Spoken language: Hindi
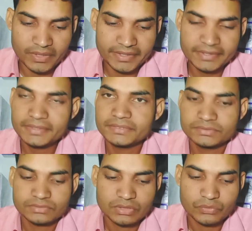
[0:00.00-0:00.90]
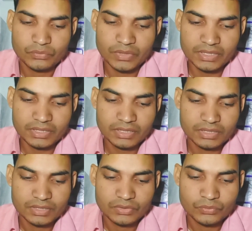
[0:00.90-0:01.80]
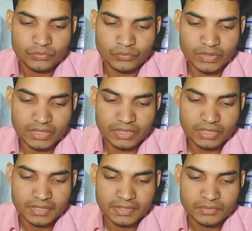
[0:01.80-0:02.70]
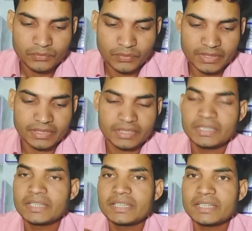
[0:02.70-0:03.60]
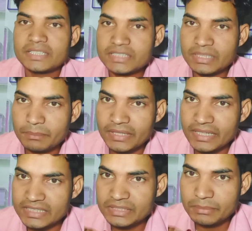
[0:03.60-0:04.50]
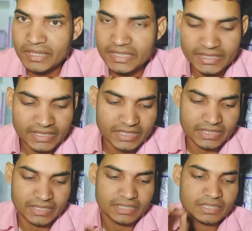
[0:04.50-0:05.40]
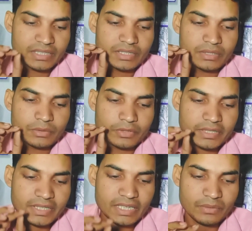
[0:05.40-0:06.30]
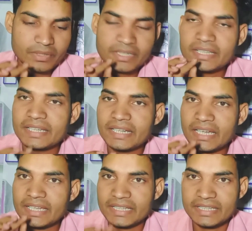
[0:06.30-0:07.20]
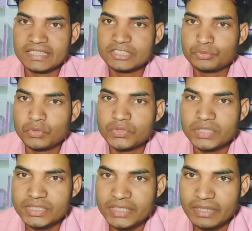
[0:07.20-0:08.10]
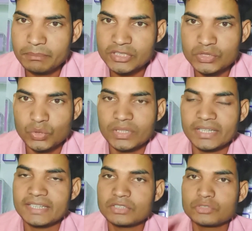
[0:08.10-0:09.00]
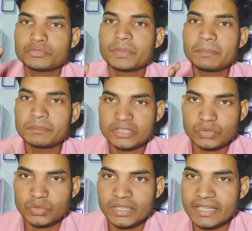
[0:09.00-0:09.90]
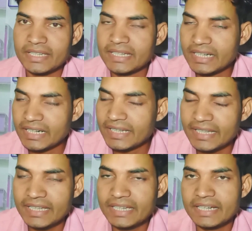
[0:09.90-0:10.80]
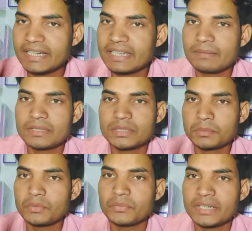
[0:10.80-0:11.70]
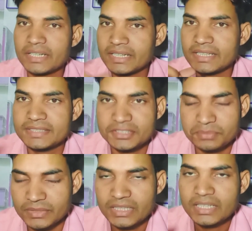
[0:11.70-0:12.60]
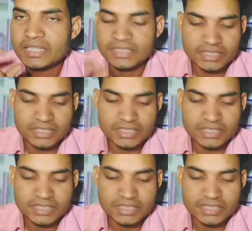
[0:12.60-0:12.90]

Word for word: वन वन वन वन इस नंबर का इस्तेमाल करना है इक्यावन ग्यारह एक इसको जैसे मिस कॉल देंगे तो इस पर मिस कॉल जाएगी कट जाएगी कटने के बाद आपको वेट करना है तीस मिनट